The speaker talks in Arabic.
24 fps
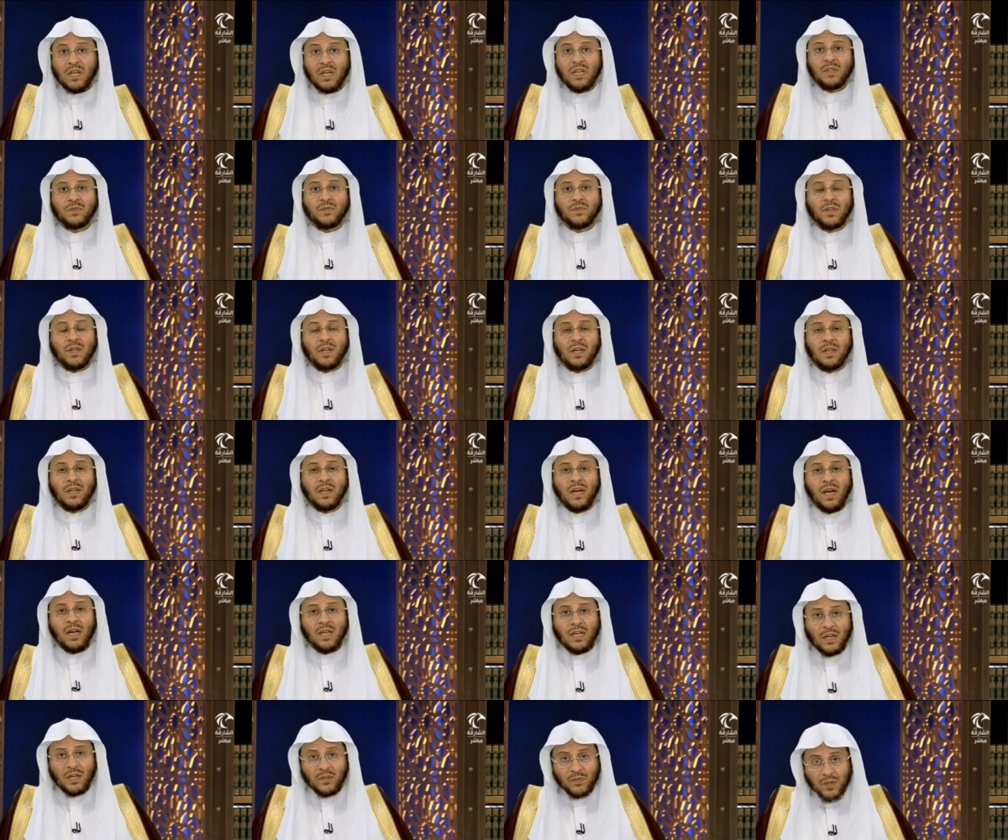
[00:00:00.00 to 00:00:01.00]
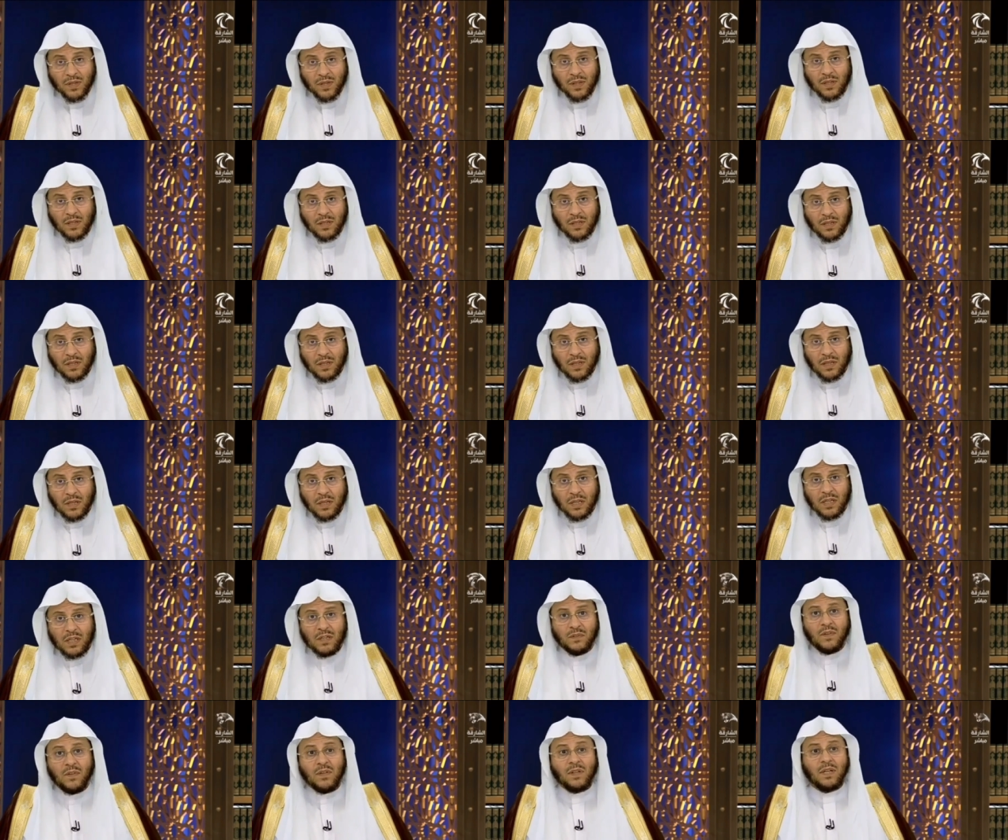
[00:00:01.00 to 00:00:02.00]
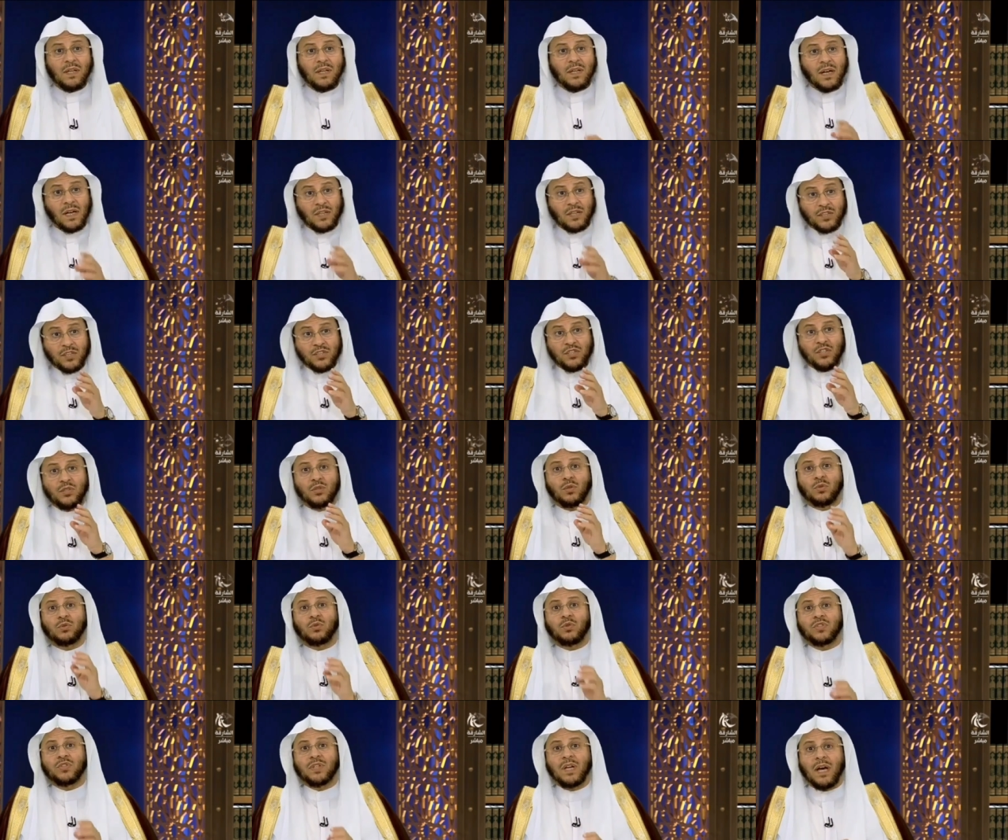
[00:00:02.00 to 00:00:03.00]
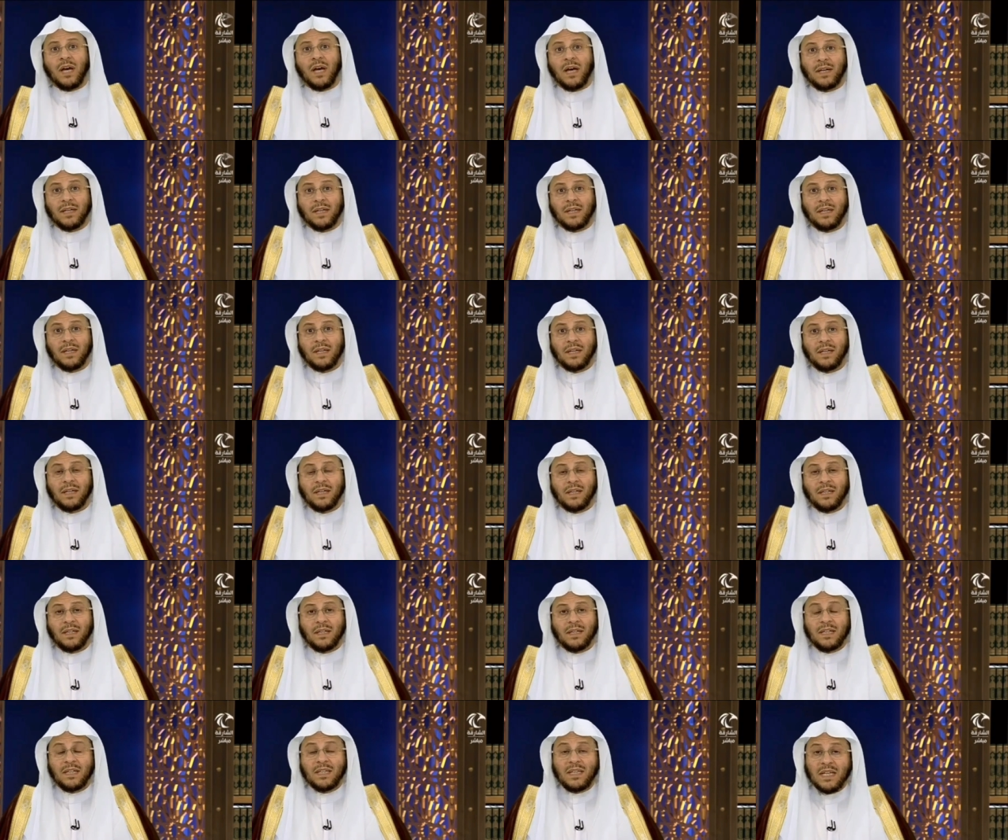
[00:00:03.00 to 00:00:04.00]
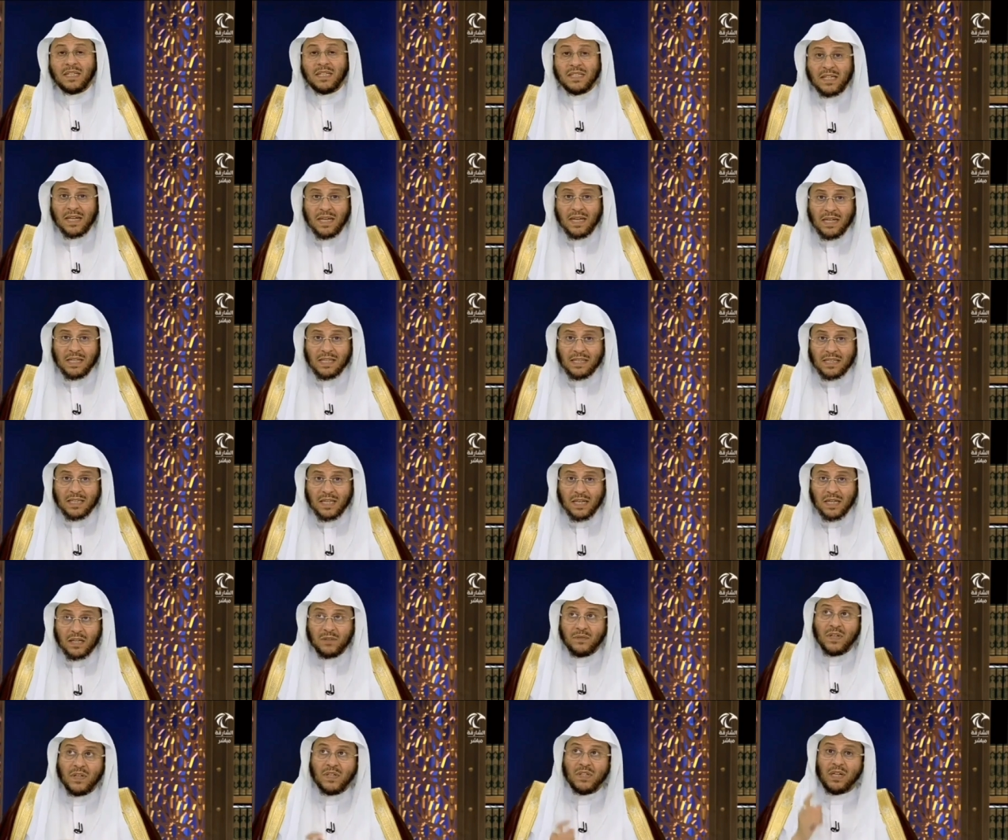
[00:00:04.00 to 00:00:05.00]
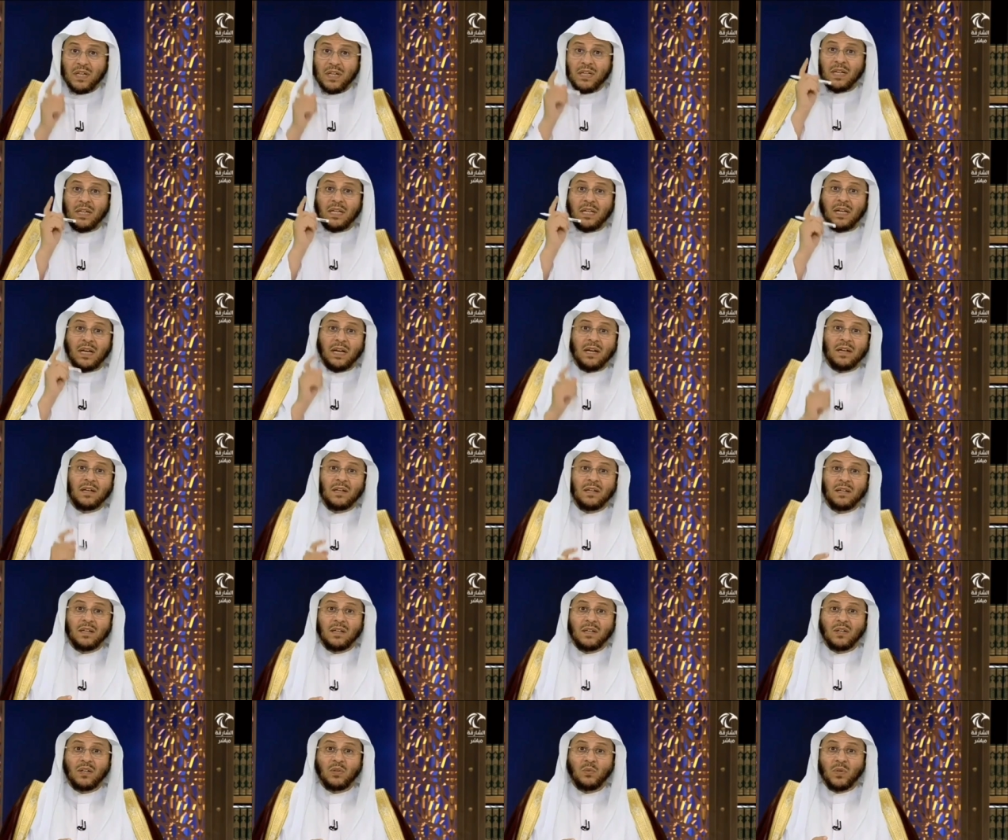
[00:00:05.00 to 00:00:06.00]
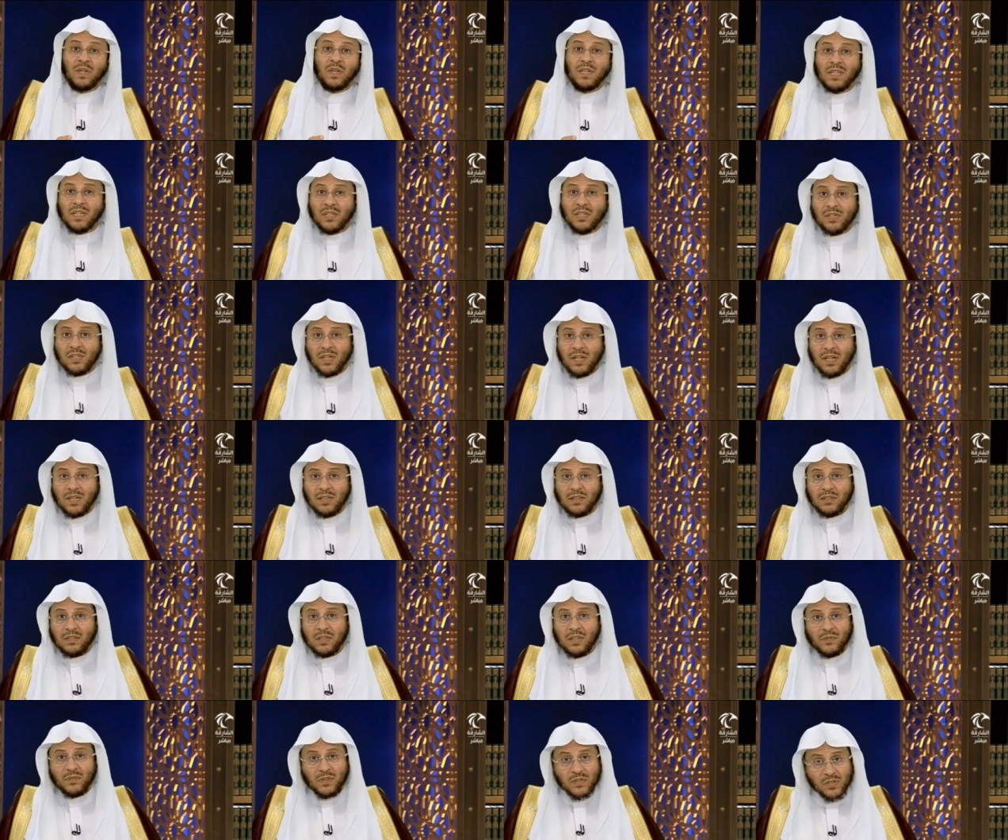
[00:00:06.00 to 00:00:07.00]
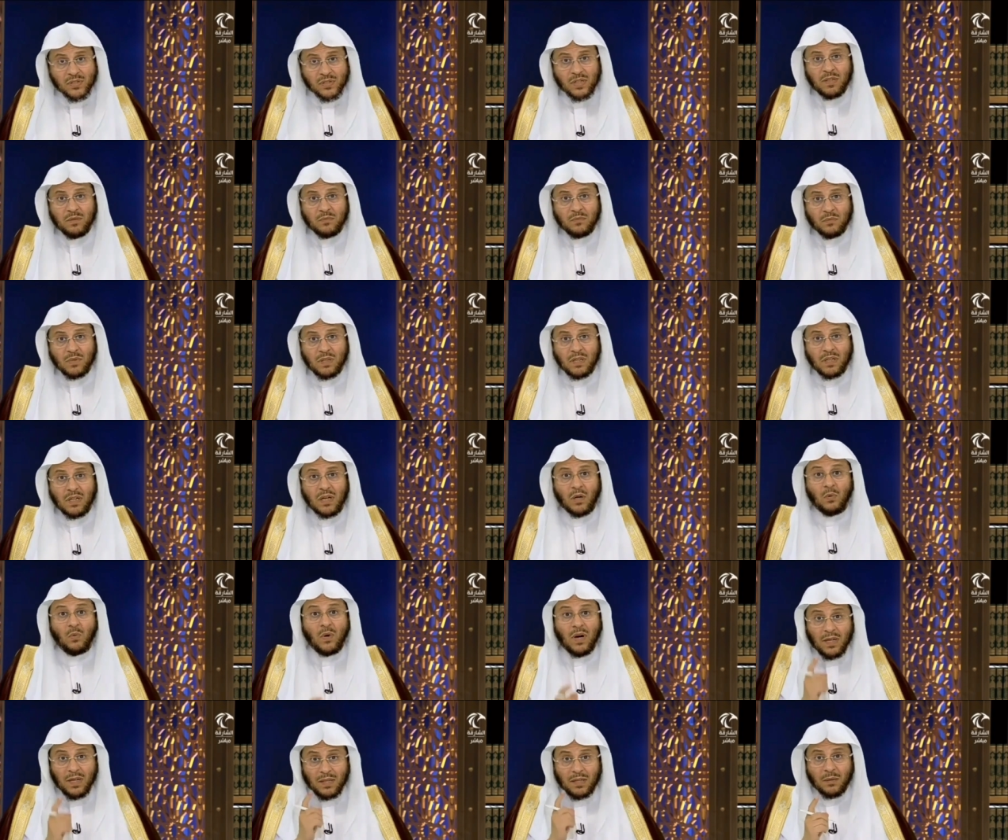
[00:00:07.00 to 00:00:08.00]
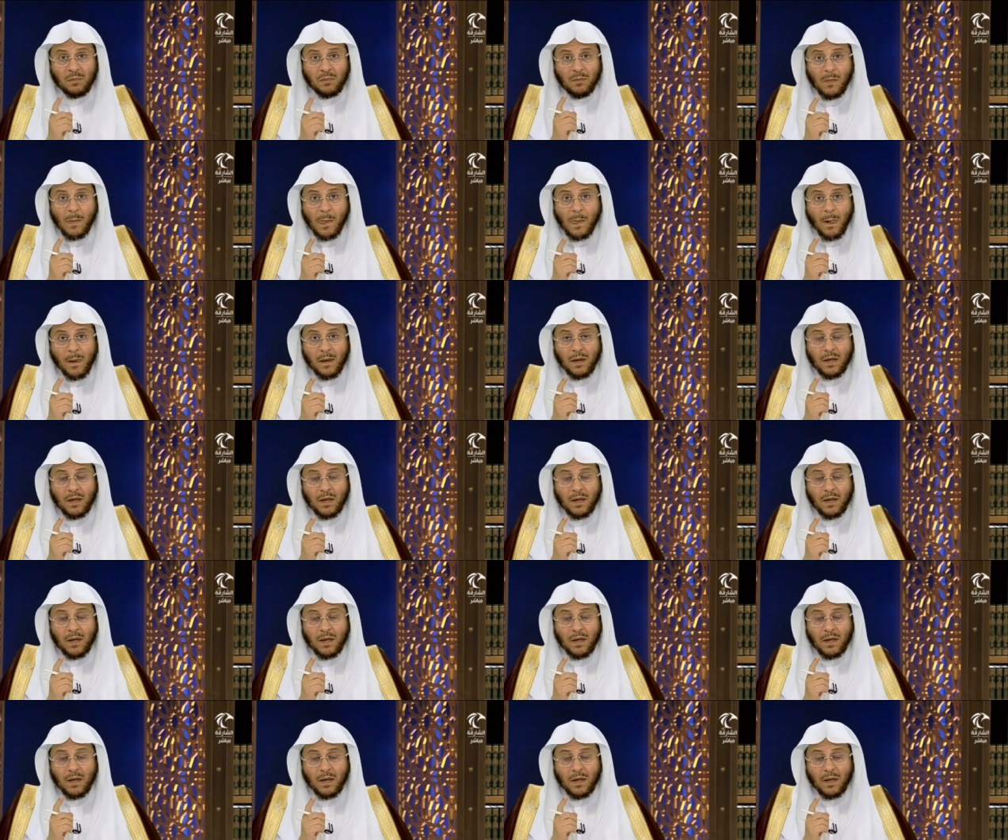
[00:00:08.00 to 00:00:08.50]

احفظ الله يحفظك احفظ الله تجده تجاهك إذا سألت فاسأل الله وإذا استعنت فاستعن بالله واعلم